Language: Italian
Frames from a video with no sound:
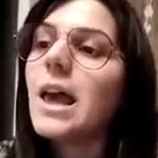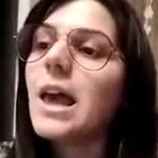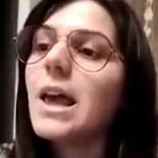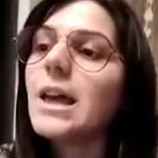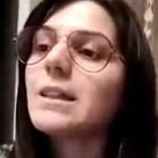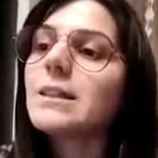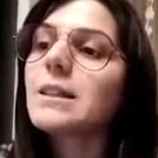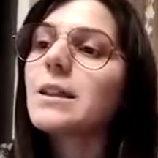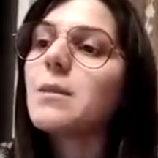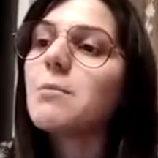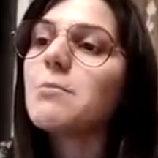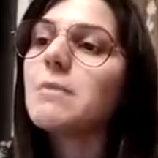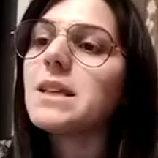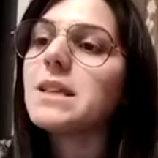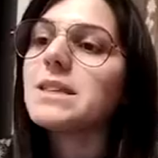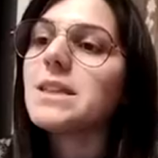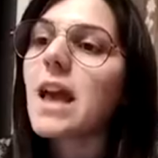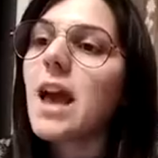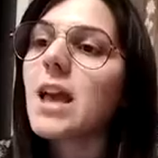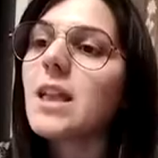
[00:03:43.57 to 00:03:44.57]
entrambi
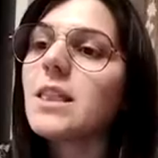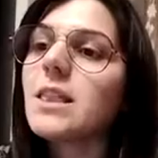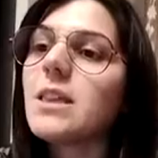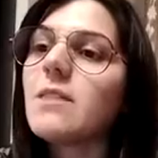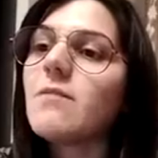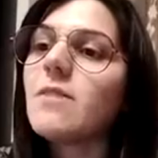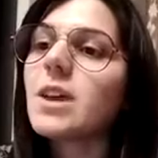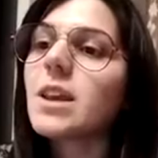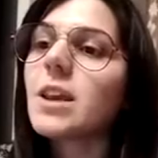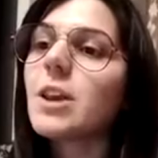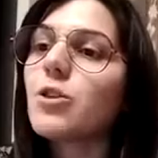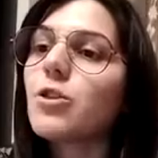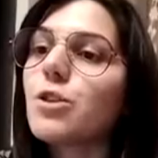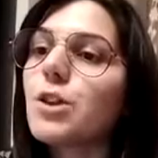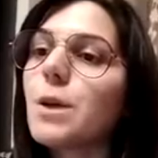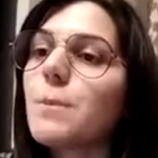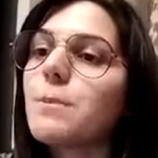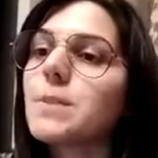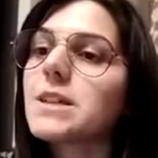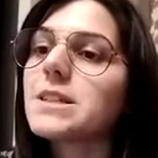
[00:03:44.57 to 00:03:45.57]
i segni verranno
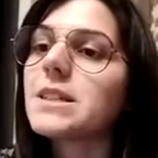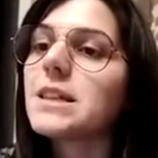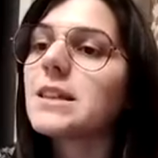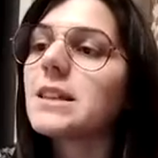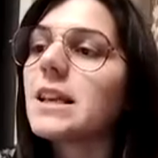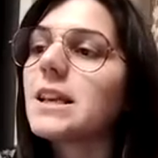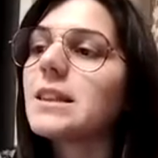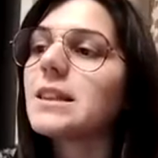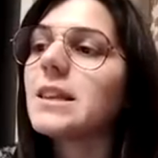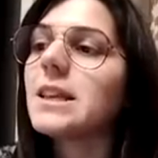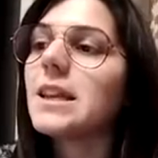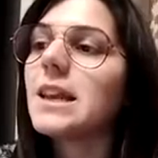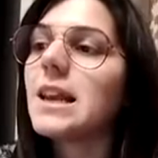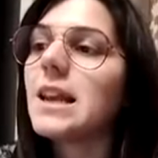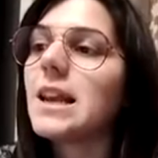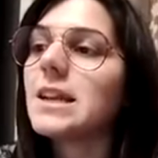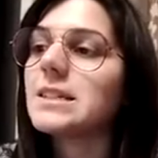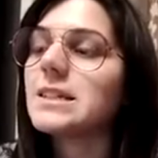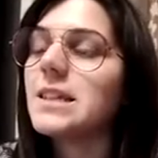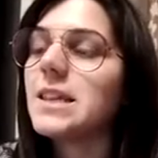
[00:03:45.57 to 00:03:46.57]
rappresentati
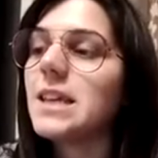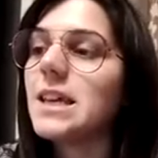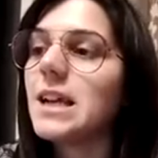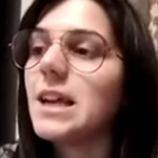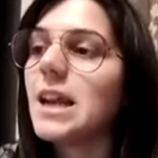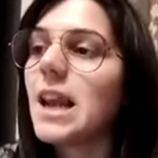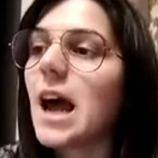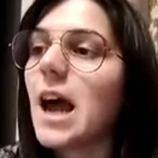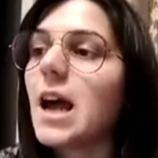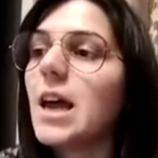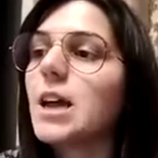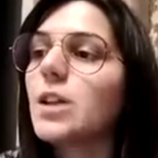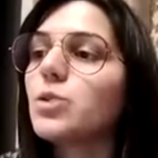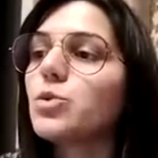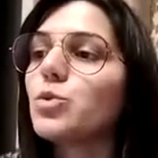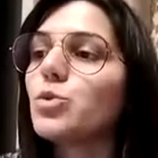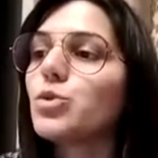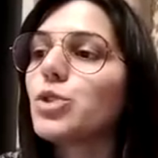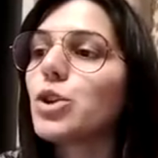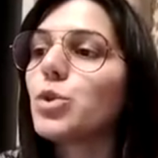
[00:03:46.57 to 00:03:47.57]
nella sigla e
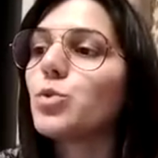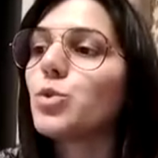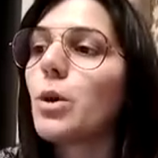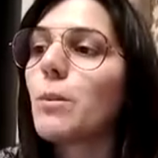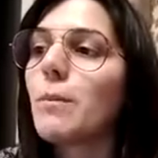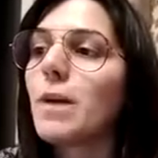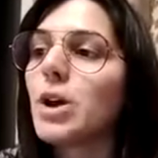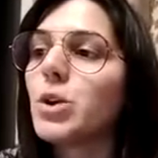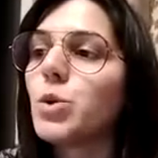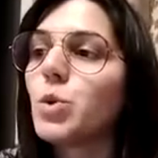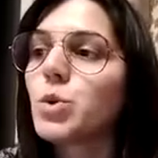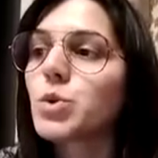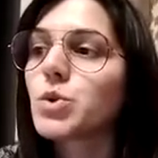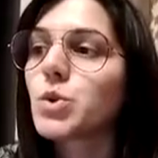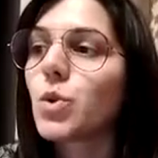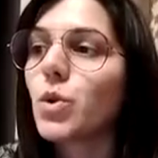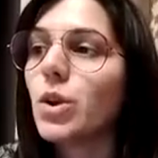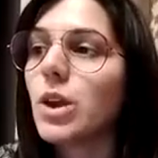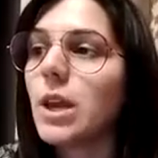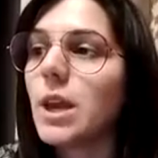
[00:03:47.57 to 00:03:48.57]
tutti e due
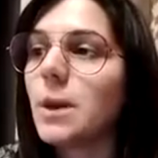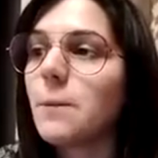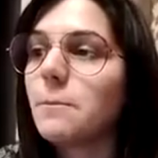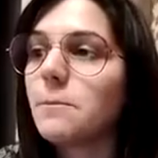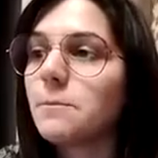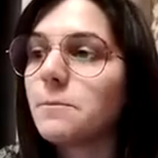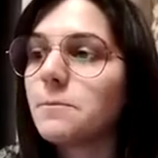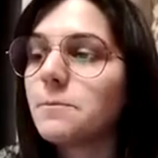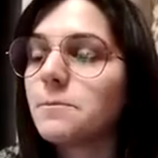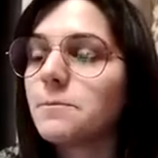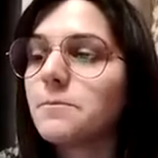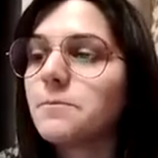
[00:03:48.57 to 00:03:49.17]
maiuscoli.